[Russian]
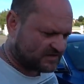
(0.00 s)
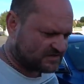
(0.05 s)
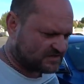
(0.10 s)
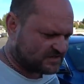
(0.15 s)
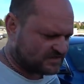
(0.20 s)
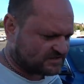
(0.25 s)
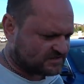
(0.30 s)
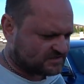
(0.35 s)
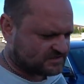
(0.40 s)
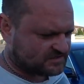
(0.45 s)

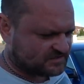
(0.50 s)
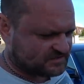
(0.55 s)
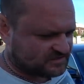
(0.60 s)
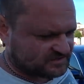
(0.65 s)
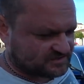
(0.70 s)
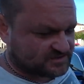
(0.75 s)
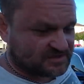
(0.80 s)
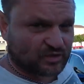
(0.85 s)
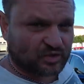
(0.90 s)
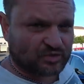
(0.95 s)
здесь
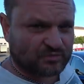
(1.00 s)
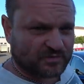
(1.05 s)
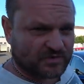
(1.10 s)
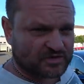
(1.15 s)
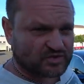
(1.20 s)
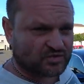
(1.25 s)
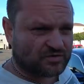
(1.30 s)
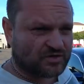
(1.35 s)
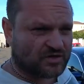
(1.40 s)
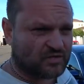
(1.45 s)
э, салон
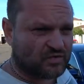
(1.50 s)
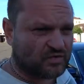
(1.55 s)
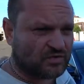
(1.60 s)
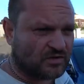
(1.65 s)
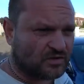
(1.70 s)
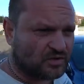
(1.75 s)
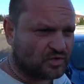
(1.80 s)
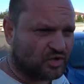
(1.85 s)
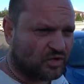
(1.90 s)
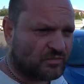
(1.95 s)
простой, как
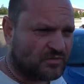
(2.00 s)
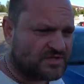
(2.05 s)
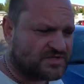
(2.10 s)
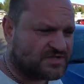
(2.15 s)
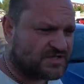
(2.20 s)
угол дома,